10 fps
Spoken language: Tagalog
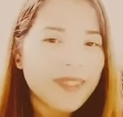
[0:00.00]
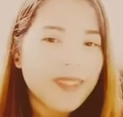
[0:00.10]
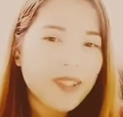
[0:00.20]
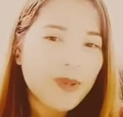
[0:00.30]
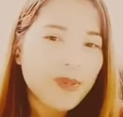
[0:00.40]

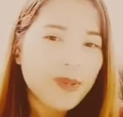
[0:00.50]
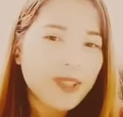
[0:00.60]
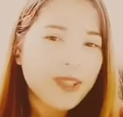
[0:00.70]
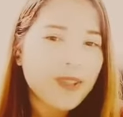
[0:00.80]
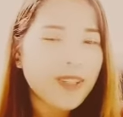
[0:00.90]
Hello po
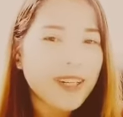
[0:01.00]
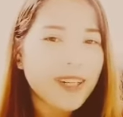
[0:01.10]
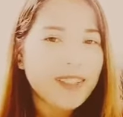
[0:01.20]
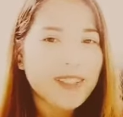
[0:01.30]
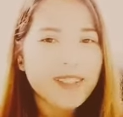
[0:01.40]
sa inyong
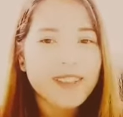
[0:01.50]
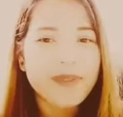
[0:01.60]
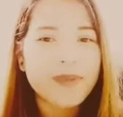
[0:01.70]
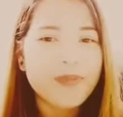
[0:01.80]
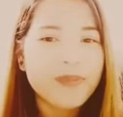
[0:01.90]
lahat.
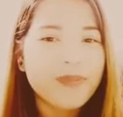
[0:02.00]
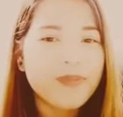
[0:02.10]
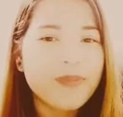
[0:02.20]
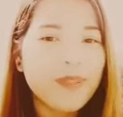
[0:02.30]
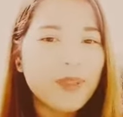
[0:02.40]

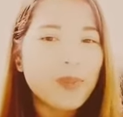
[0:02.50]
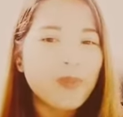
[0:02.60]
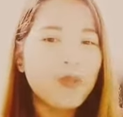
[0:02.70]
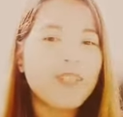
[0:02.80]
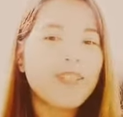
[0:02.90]
Um, dito
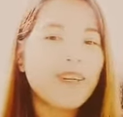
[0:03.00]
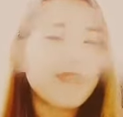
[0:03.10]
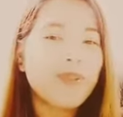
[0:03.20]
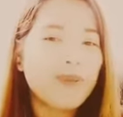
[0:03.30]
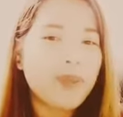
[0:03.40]
po ulit
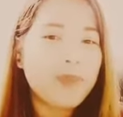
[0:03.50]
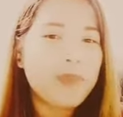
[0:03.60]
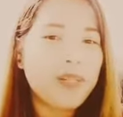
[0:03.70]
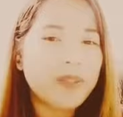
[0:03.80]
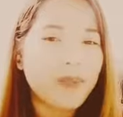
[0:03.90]
tayo,
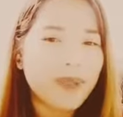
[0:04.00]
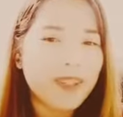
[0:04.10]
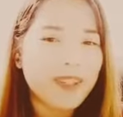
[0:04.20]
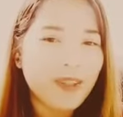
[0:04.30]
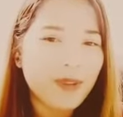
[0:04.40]
mag-vlog po
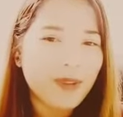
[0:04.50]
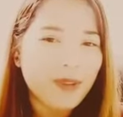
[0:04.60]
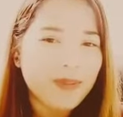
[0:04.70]
ulit ako.